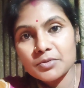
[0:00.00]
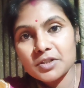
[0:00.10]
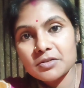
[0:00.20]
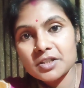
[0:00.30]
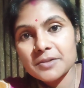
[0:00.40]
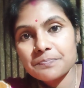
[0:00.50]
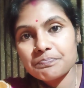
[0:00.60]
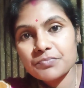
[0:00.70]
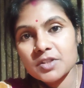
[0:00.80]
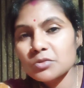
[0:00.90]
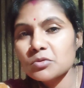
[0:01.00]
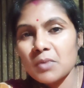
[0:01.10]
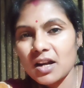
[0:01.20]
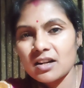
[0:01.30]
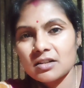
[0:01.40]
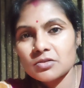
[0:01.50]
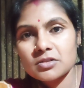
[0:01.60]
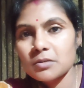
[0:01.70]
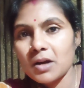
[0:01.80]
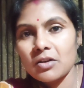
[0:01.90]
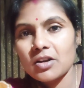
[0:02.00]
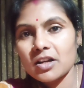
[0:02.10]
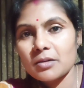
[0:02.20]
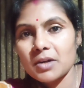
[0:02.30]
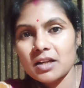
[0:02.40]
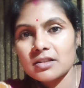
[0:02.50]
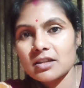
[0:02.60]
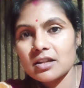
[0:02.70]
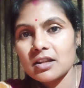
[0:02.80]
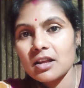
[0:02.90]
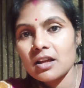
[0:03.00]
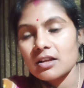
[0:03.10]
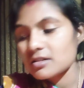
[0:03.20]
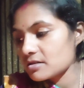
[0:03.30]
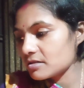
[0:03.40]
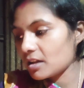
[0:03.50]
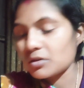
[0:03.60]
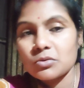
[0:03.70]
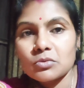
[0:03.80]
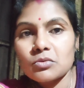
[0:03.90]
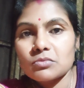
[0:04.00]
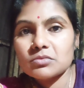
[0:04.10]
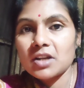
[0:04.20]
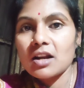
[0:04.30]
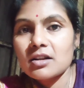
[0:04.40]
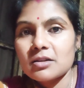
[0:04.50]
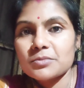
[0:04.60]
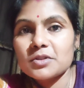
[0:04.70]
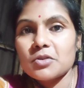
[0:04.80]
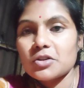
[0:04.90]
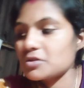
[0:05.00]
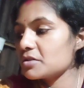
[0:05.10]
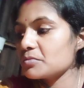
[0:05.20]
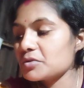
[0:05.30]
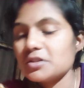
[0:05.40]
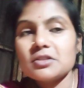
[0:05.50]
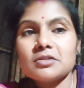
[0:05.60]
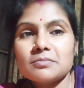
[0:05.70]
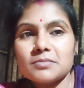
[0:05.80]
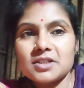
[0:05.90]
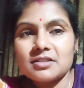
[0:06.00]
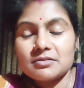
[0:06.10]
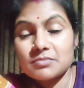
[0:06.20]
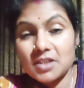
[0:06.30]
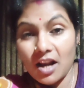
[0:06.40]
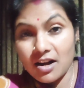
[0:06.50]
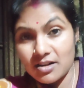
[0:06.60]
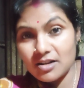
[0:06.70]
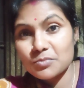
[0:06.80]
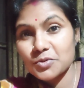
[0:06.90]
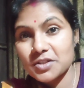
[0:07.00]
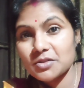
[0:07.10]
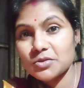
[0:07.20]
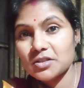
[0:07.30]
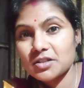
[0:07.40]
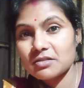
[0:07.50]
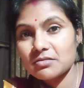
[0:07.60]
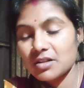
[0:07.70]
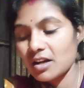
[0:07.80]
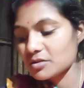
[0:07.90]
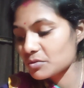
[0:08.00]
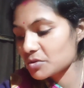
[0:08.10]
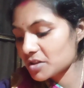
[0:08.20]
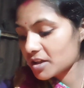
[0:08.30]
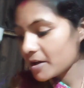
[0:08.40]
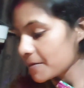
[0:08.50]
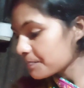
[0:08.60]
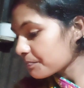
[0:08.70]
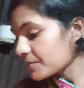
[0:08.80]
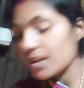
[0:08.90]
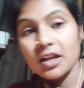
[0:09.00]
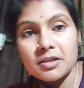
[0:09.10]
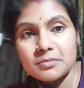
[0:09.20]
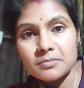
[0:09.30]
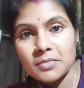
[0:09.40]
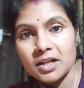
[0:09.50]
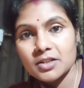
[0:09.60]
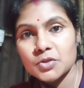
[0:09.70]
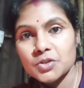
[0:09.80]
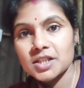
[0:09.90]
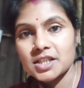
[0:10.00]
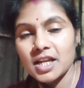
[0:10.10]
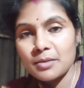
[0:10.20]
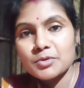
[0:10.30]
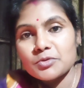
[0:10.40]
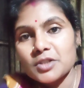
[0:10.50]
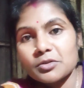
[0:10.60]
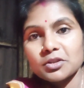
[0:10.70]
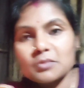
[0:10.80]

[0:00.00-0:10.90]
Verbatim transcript: রুটি করি যেহেতু মা রান্না করছিলো ভালো লাগে না মাকে দেখে এত ঠান্ডার মধ্যে কষ্টের মানে ঠান্ডার মধ্যে হচ্ছে কাজ করছে তাই মাকে সরিয়ে দিয়ে আমি রুটি করতে